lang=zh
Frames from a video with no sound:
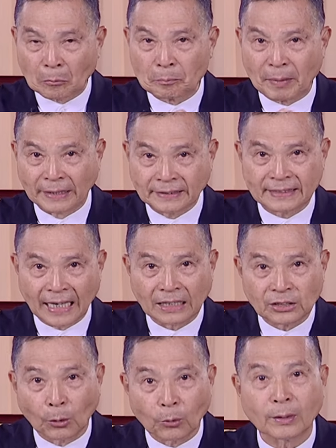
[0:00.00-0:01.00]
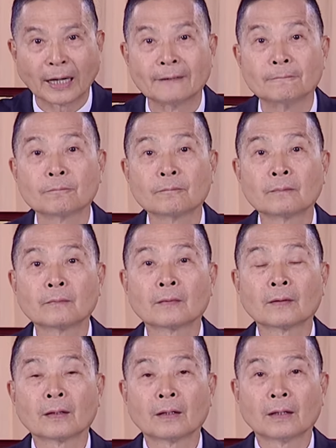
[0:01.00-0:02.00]
勉强勇敢
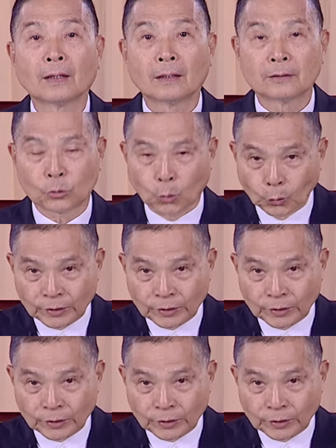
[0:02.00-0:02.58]
过